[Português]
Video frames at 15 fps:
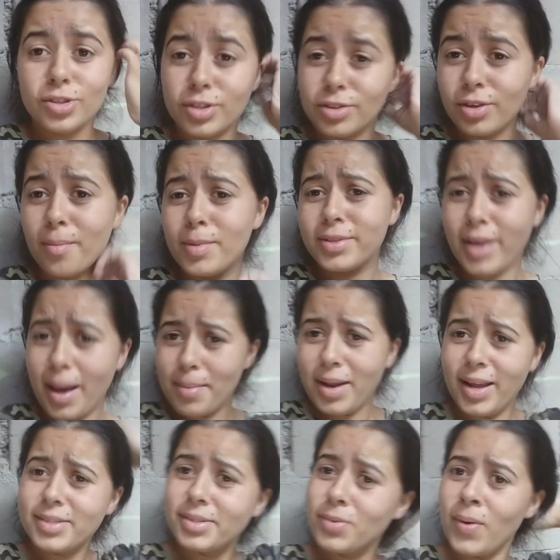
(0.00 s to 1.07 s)
gente, olha meus
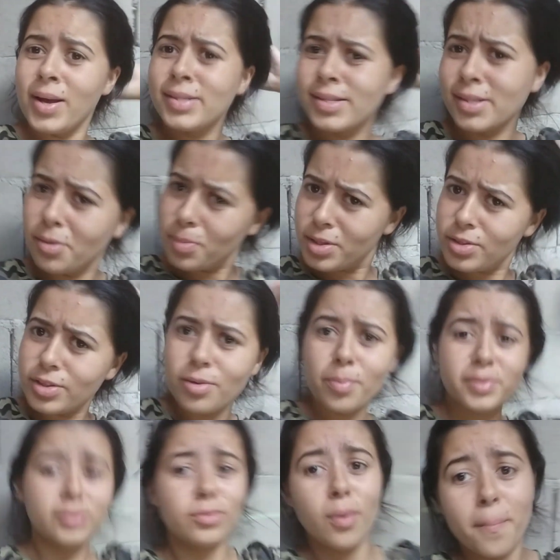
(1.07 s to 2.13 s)
cabelos, a situação, minha gente, eu
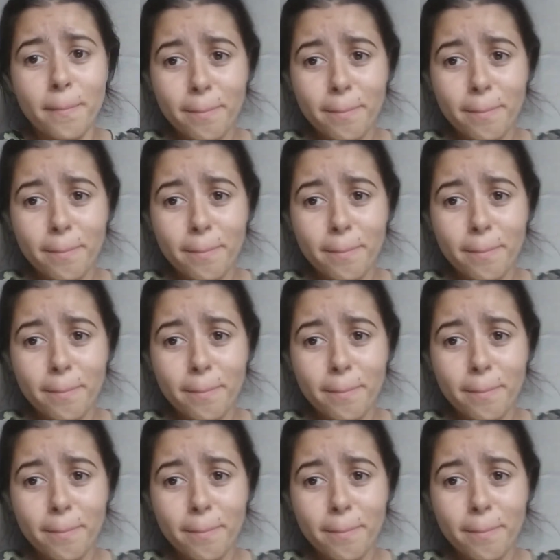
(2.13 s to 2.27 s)
preciso